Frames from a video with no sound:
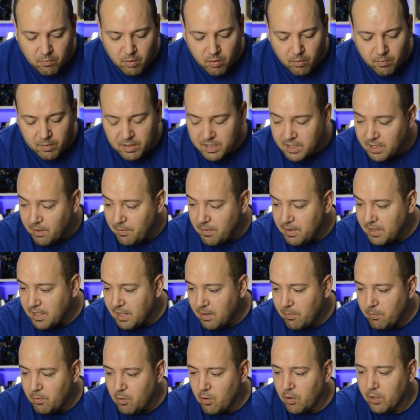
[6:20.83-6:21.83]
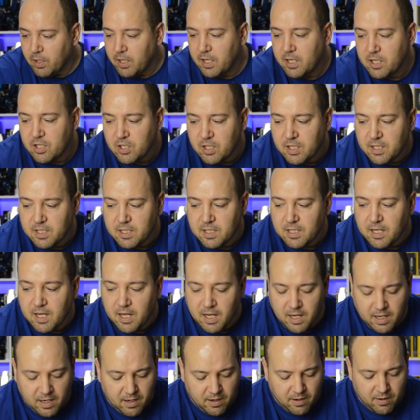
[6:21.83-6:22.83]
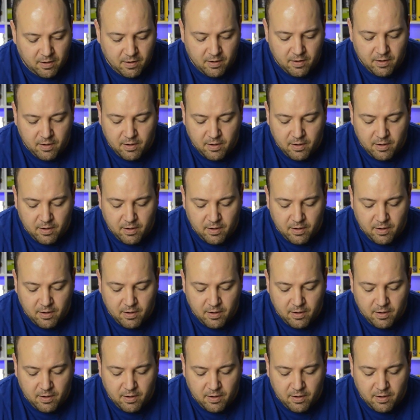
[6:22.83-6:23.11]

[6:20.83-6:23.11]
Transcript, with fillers: Bueno, básicamente el bloque es eh,